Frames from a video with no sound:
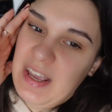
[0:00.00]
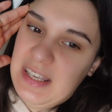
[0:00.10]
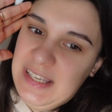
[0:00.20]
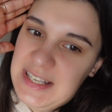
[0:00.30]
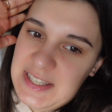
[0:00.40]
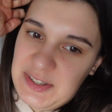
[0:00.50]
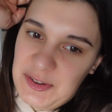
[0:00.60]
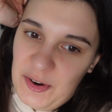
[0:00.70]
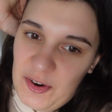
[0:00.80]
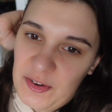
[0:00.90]
jest
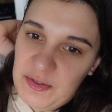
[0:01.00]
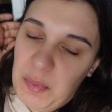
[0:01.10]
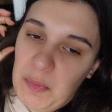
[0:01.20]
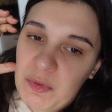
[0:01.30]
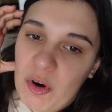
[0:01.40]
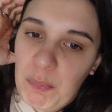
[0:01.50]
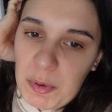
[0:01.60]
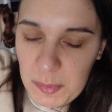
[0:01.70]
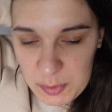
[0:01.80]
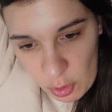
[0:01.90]
to no,
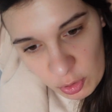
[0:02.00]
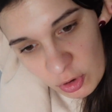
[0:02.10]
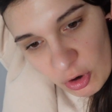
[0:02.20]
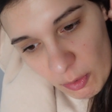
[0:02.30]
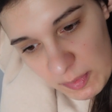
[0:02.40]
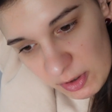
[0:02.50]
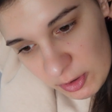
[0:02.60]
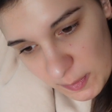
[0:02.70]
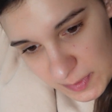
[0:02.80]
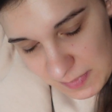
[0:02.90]
podobno ogromne,
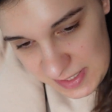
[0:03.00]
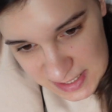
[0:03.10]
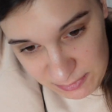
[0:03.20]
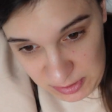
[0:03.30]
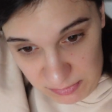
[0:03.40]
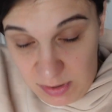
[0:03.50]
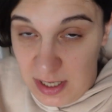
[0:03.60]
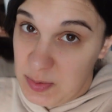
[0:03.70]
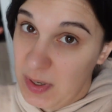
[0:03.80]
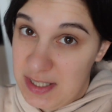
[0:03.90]
ogromne miejsce, w którym w
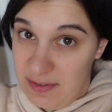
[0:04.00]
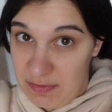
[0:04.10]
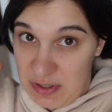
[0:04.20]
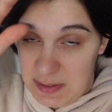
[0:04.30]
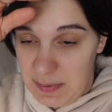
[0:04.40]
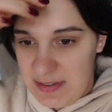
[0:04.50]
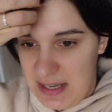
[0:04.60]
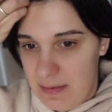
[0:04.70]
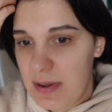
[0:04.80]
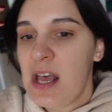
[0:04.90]
ogóle, słuchajcie, ja wczoraj
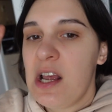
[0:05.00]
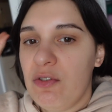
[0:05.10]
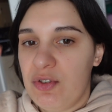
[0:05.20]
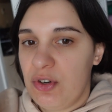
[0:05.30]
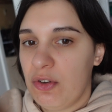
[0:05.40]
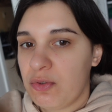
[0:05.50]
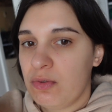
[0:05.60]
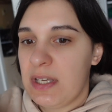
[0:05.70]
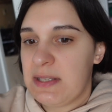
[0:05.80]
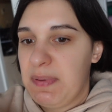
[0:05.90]
sprawdzałam, w
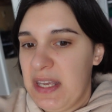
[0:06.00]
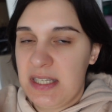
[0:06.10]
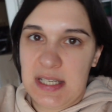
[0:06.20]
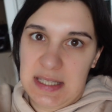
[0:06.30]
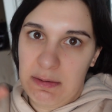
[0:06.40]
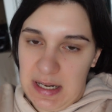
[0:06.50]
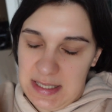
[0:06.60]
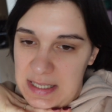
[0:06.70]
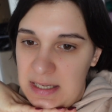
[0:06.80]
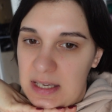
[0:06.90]
środku jest pięć
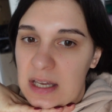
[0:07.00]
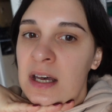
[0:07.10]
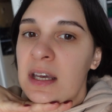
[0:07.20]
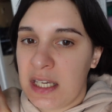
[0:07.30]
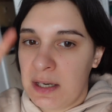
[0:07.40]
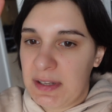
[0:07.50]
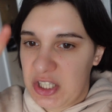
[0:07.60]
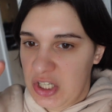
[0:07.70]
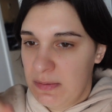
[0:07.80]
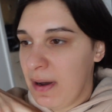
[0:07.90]
restauracji e, i chyba
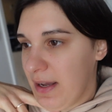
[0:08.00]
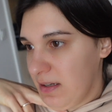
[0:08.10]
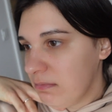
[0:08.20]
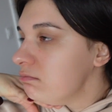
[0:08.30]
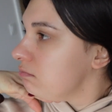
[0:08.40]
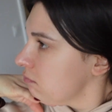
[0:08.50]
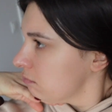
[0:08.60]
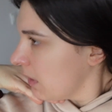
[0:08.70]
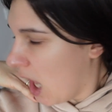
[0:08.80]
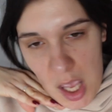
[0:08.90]
trzy bary
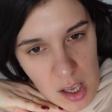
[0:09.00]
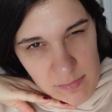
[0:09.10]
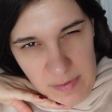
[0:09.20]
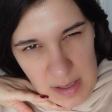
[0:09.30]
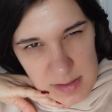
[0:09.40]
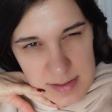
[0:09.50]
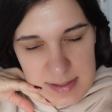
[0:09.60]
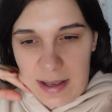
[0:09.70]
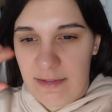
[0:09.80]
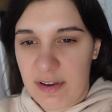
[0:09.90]

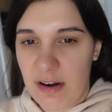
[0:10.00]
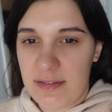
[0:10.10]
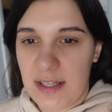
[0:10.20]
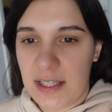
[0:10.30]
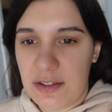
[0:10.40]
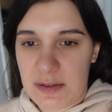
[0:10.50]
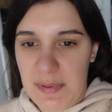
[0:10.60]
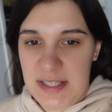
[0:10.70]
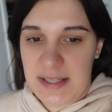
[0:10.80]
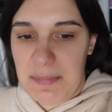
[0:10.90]
więc e, wygląda na to, że
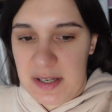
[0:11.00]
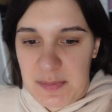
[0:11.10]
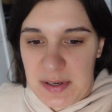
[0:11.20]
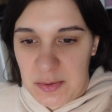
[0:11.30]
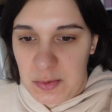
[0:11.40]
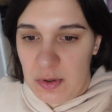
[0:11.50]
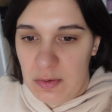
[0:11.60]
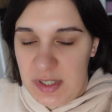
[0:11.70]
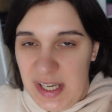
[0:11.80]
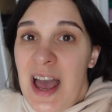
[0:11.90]
będzie tam bardzo, bardzo dużo
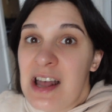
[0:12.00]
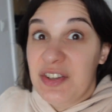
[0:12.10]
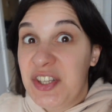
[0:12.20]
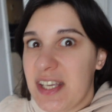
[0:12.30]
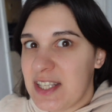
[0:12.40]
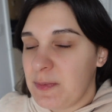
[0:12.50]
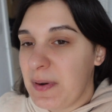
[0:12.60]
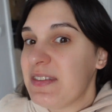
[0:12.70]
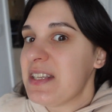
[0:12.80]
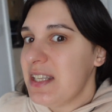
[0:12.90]
ludzi. Dzisiaj jest co
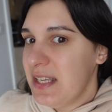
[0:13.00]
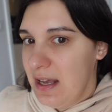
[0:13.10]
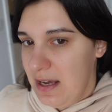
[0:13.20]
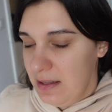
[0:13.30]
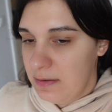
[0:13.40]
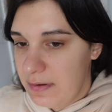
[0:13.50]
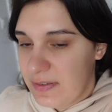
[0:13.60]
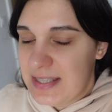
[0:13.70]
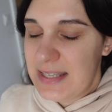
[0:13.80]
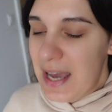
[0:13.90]
prawda niedziela handlowa, więc